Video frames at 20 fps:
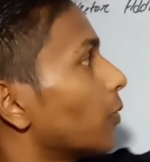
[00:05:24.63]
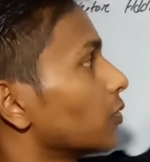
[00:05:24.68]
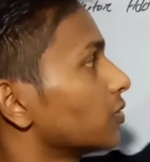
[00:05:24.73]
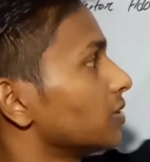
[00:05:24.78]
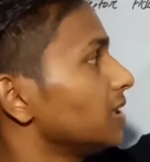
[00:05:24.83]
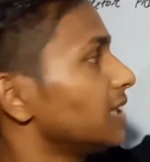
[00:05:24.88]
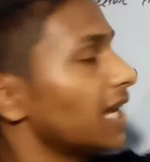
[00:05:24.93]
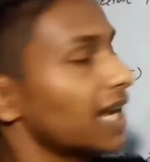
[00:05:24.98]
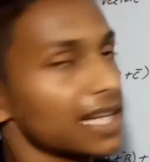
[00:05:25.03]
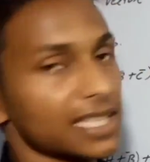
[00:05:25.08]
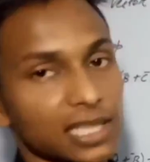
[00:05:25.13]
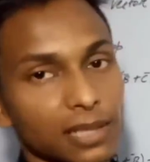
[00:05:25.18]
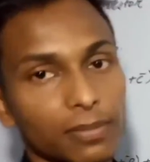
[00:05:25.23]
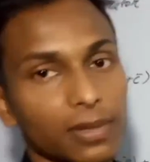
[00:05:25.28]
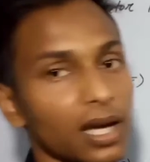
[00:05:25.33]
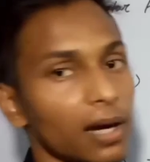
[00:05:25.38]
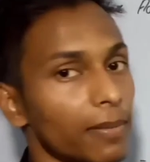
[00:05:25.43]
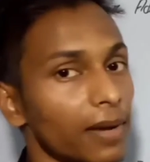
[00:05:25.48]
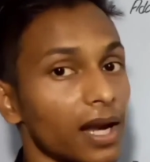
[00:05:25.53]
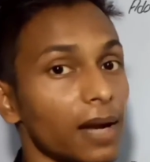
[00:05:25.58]
अपोजिट
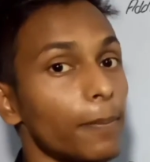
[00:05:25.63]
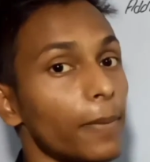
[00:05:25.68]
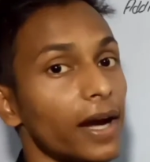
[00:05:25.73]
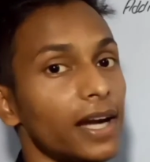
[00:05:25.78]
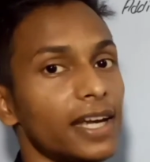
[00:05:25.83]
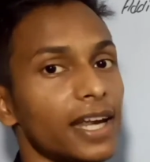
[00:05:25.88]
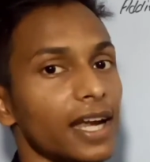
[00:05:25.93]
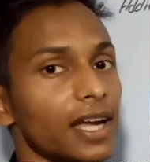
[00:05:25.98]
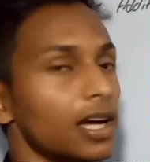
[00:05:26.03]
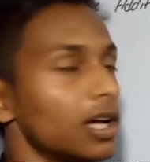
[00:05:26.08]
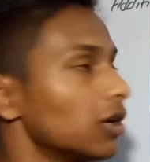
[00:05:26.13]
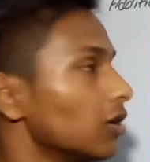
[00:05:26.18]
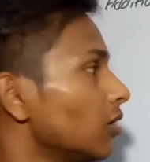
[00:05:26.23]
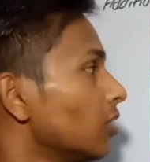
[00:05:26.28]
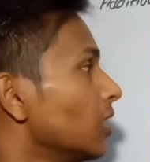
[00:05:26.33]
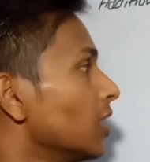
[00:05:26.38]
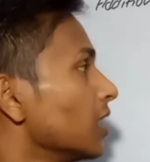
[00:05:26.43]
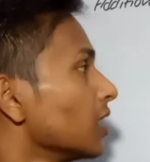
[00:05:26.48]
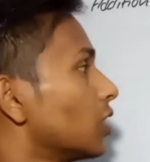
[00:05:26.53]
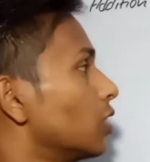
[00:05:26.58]
डायरेक्शन में हमारा बाई ट्रायंगल
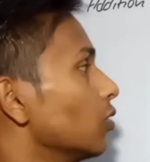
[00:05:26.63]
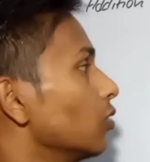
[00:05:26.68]
लो